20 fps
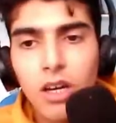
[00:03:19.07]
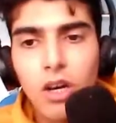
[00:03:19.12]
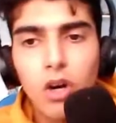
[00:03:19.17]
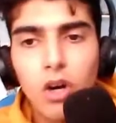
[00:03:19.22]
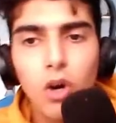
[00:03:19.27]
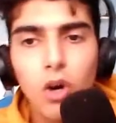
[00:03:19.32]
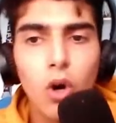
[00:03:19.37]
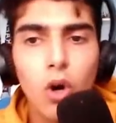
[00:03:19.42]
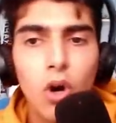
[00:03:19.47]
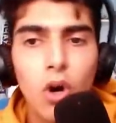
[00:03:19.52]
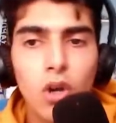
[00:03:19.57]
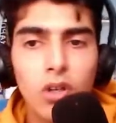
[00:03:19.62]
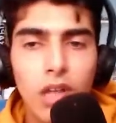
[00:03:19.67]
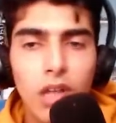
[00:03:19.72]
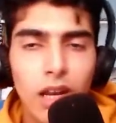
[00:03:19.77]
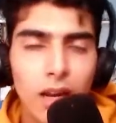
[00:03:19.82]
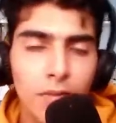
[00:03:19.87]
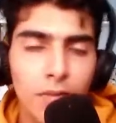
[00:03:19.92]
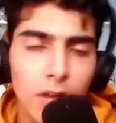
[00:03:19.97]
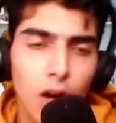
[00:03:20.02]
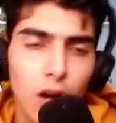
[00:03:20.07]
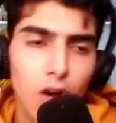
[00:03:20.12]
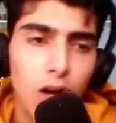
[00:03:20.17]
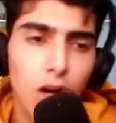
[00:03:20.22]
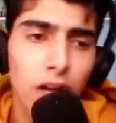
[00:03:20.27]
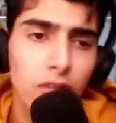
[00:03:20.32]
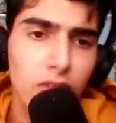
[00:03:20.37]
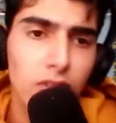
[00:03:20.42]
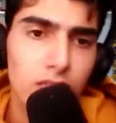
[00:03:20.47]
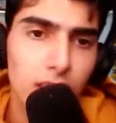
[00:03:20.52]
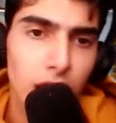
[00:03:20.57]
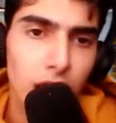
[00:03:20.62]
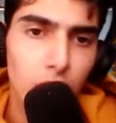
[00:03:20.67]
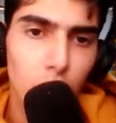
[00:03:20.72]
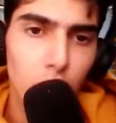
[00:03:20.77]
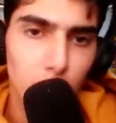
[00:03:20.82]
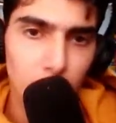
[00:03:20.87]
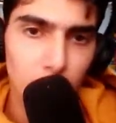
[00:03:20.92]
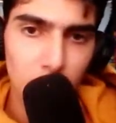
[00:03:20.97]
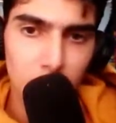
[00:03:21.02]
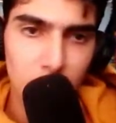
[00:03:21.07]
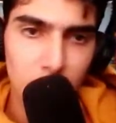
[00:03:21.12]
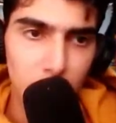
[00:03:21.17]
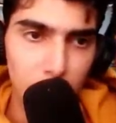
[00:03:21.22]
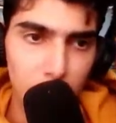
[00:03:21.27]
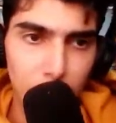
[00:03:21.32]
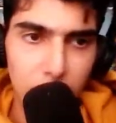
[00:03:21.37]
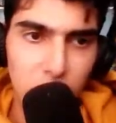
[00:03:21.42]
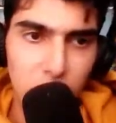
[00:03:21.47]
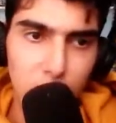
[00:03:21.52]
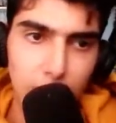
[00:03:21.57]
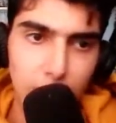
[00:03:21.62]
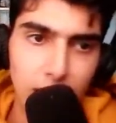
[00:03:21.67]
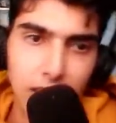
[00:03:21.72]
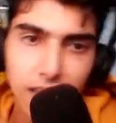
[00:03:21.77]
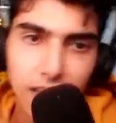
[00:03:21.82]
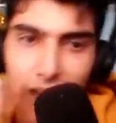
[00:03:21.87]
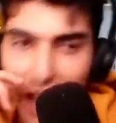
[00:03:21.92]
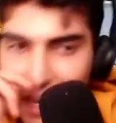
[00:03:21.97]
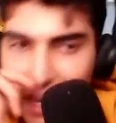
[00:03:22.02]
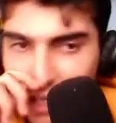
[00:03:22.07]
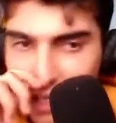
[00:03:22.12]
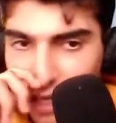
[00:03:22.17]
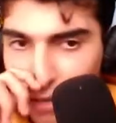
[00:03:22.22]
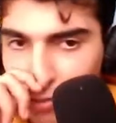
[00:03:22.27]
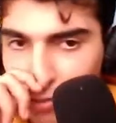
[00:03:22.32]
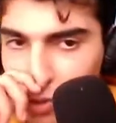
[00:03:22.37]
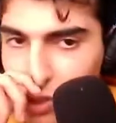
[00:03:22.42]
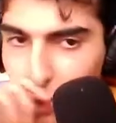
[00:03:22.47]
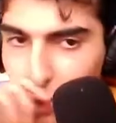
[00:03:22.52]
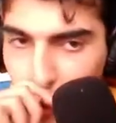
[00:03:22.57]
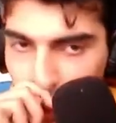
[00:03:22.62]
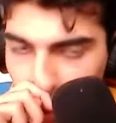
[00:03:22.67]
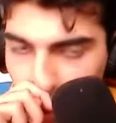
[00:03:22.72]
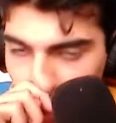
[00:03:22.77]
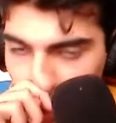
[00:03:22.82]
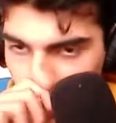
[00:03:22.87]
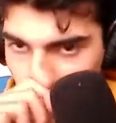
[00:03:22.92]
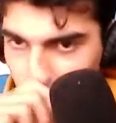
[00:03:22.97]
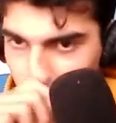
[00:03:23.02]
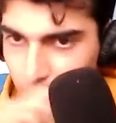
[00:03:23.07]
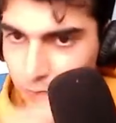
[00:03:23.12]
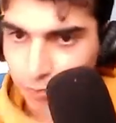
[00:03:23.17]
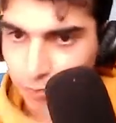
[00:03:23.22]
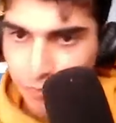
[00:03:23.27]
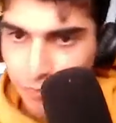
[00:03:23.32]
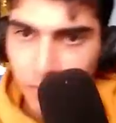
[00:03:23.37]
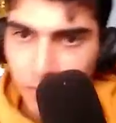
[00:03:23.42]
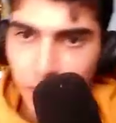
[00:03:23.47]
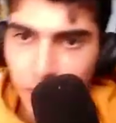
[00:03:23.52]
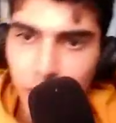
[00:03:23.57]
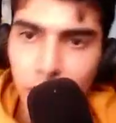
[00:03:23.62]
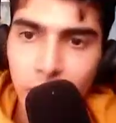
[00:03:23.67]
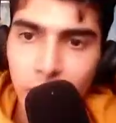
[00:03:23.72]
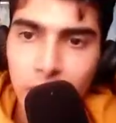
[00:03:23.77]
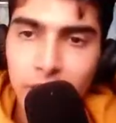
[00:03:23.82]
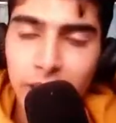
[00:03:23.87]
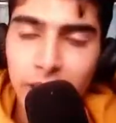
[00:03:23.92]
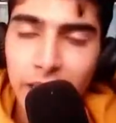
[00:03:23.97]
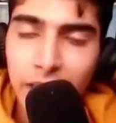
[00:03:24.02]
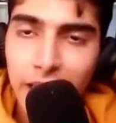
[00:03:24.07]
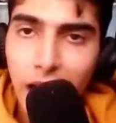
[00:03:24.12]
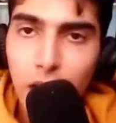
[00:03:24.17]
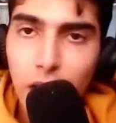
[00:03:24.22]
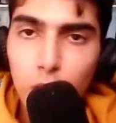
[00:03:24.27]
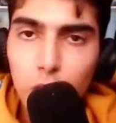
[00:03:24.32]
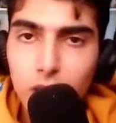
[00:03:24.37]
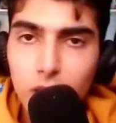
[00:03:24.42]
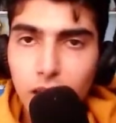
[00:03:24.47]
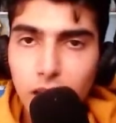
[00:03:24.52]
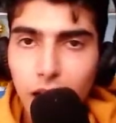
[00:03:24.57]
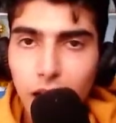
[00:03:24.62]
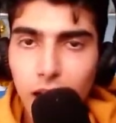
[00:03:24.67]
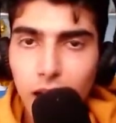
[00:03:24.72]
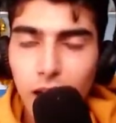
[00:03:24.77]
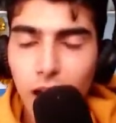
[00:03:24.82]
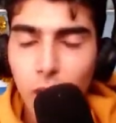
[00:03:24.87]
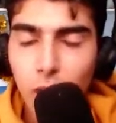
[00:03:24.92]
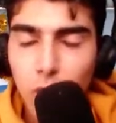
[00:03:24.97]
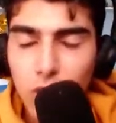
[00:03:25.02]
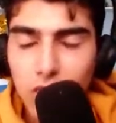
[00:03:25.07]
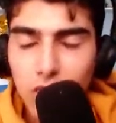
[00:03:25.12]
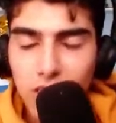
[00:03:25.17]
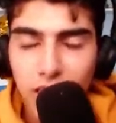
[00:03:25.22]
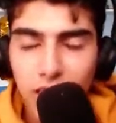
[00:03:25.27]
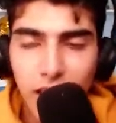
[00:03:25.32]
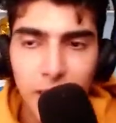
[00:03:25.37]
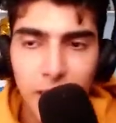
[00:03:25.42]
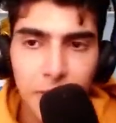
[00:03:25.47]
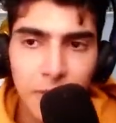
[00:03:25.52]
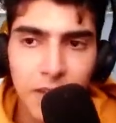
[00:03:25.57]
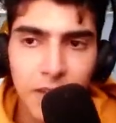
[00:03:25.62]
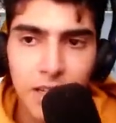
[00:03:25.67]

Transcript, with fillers: Und dann haben wir auch etwas Kahoot und Scribble gespielt. Leider musste ich den Kahoot-Teil rausnehmen,